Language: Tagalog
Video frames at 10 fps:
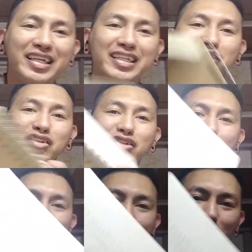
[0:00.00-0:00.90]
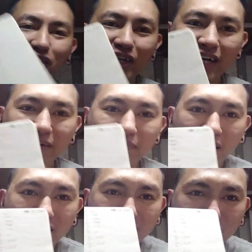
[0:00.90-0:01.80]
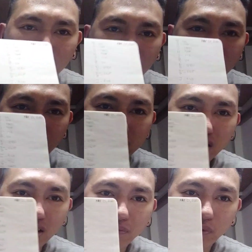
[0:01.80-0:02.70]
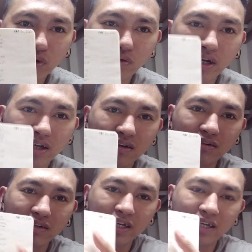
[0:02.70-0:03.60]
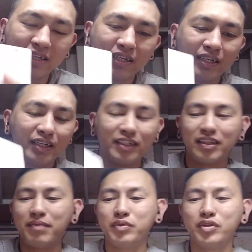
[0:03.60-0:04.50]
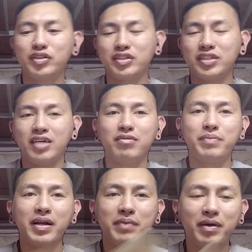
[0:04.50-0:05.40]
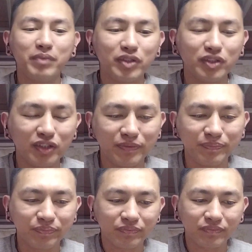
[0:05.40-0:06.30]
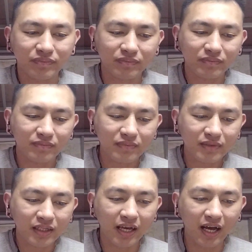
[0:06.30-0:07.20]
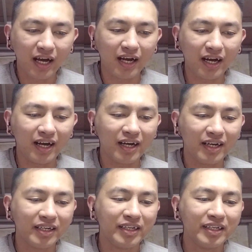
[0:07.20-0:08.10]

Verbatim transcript: itignan ko yung notes ko. Yan, balik ito, ito kasi yung reviewer ko. Yan. Tapos, ano pala mga boss, no? Ah,